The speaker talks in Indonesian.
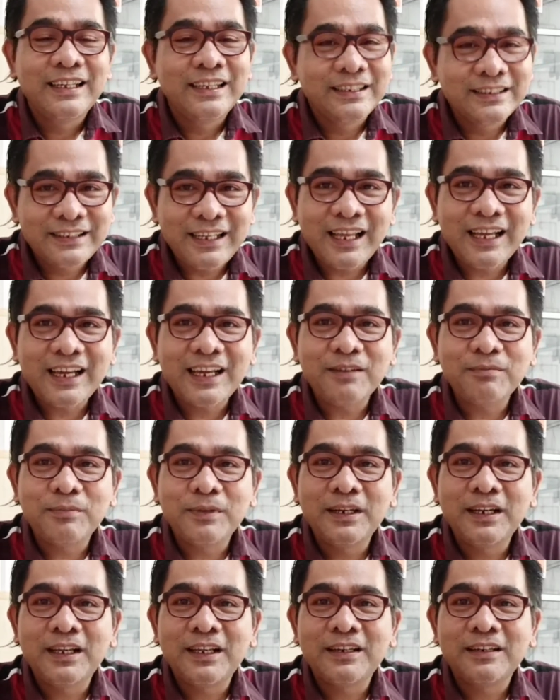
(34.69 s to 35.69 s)
sangat
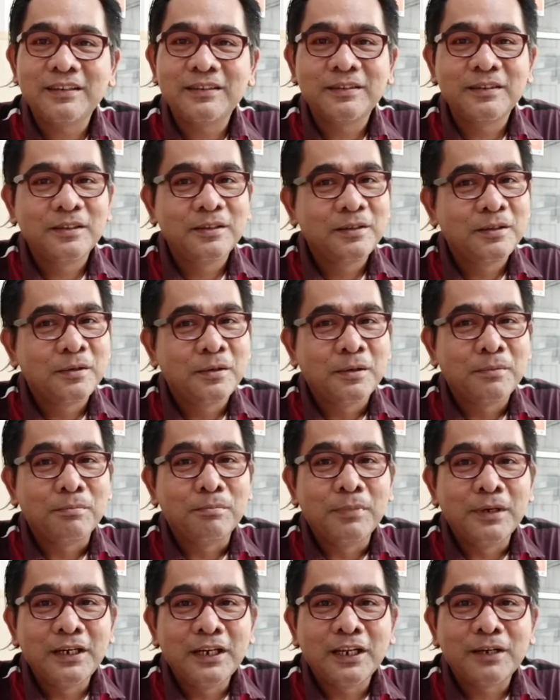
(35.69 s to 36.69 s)
benar
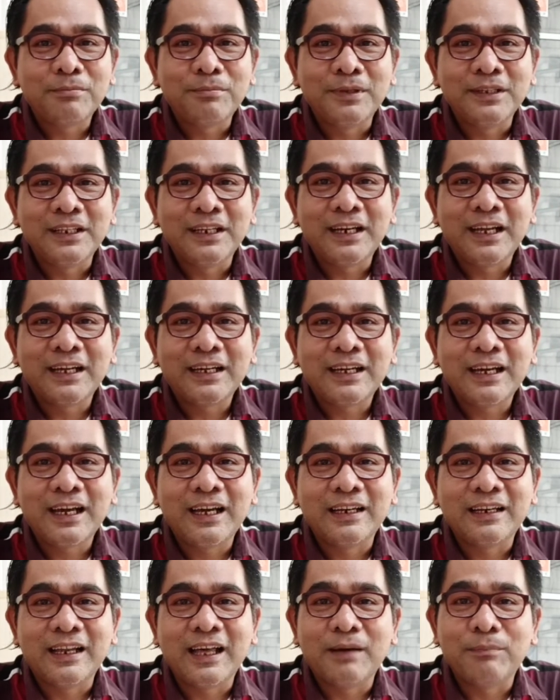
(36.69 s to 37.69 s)
benar
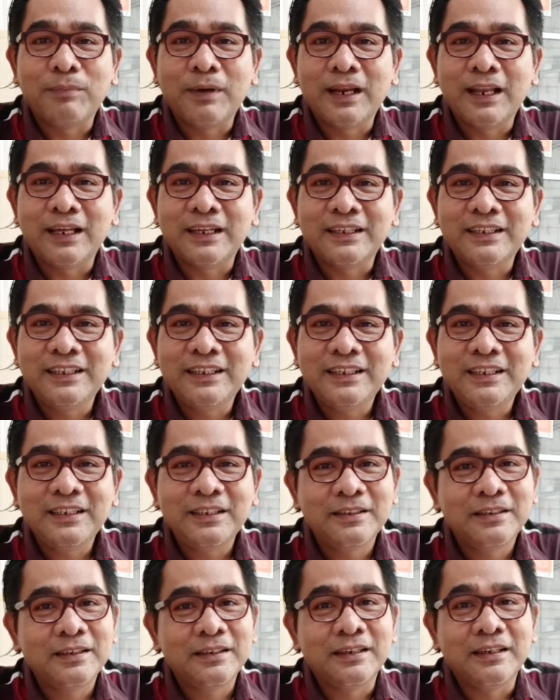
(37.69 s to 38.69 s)
menyenangkan
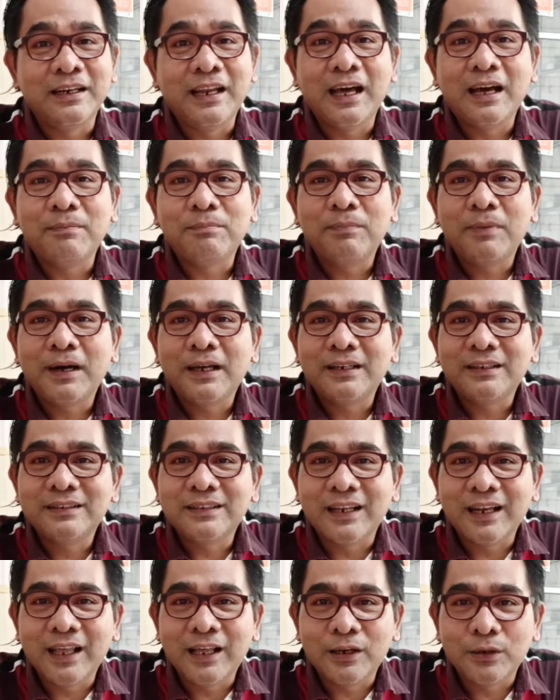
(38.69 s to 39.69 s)
apalagi dapat
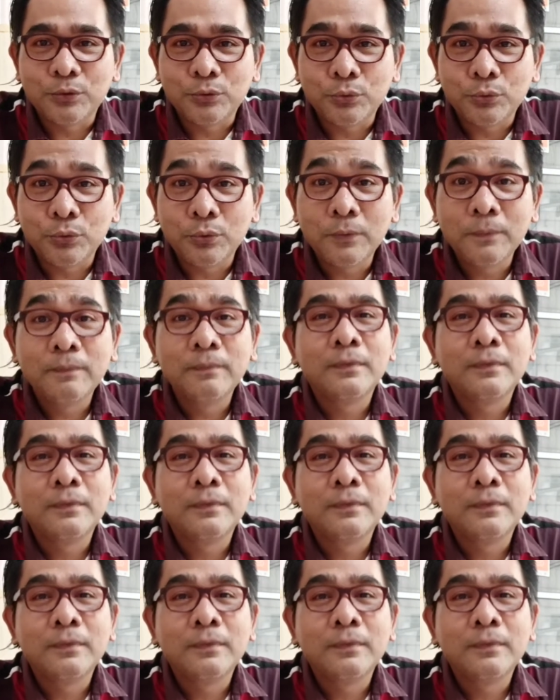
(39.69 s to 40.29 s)
selalu